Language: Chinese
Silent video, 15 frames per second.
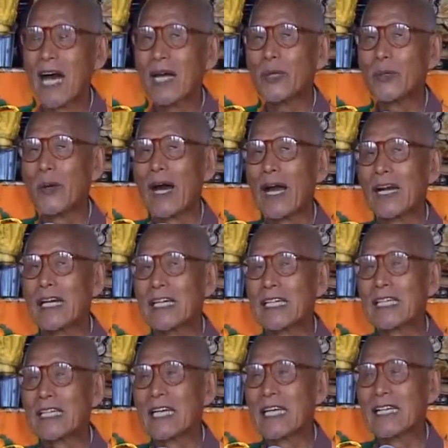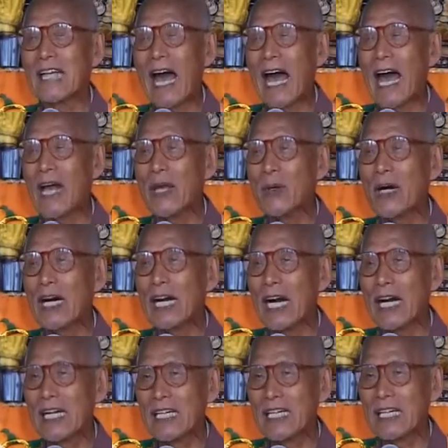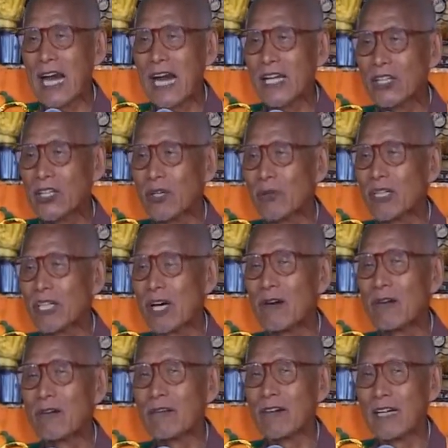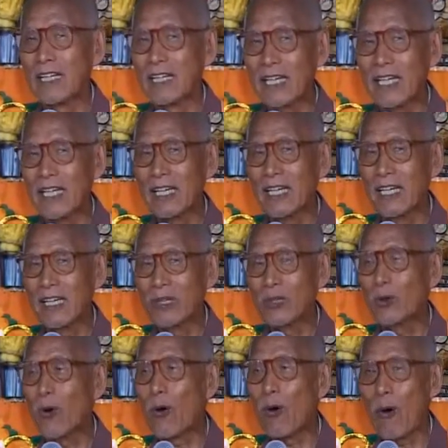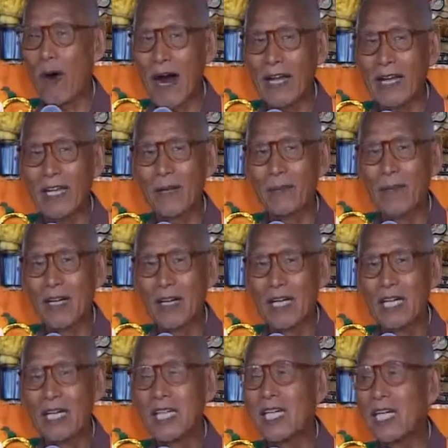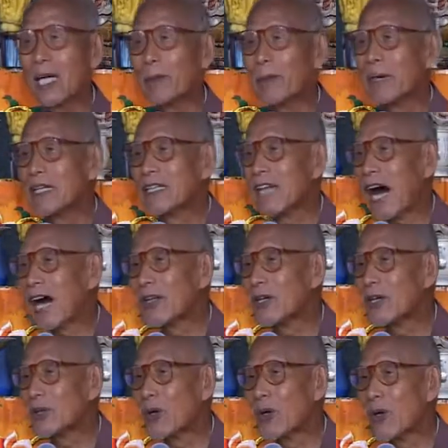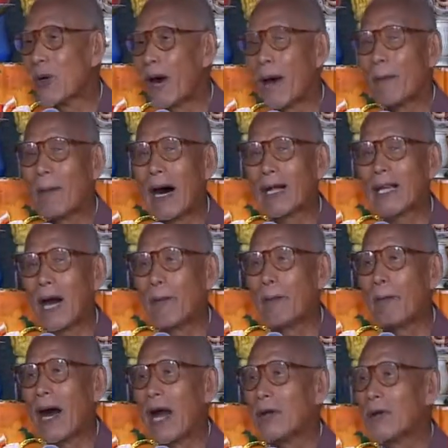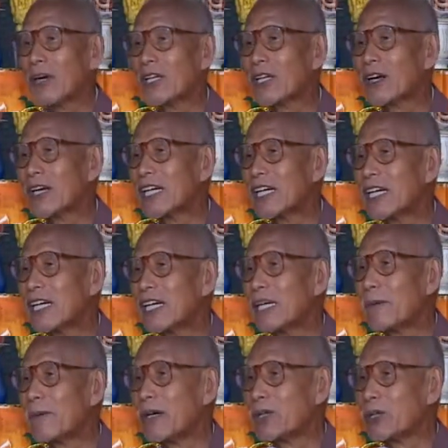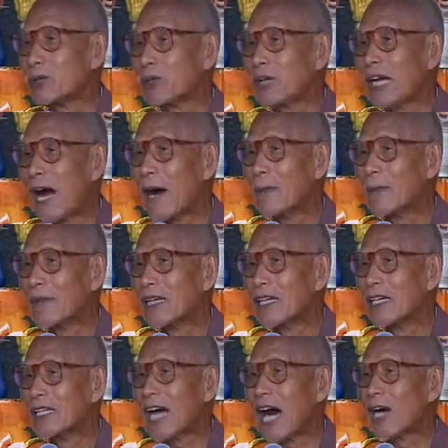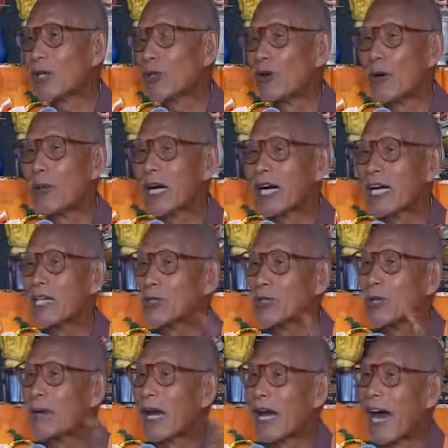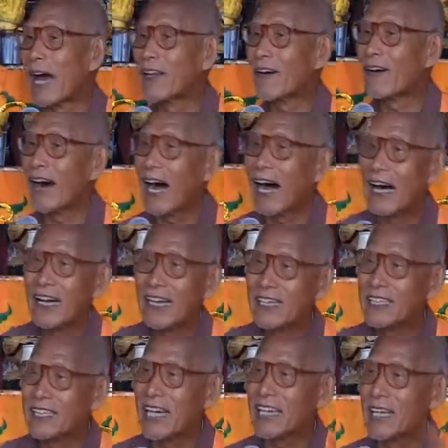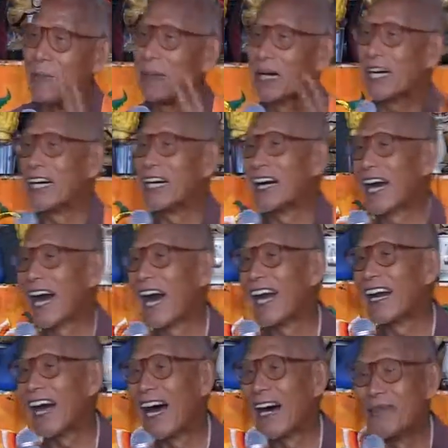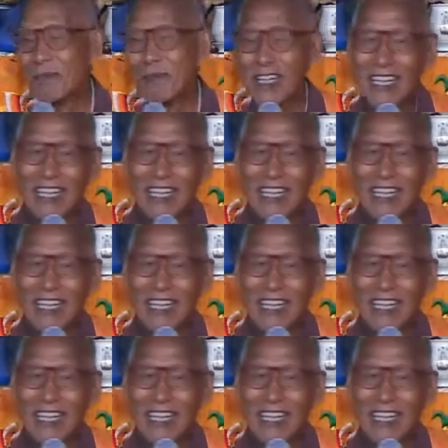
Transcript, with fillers: 他原来是在南岳衡山修成工地做画的。日本打到中国，把他搬运到日本去了。当初我们可以随便看到啊，现在不给人看了。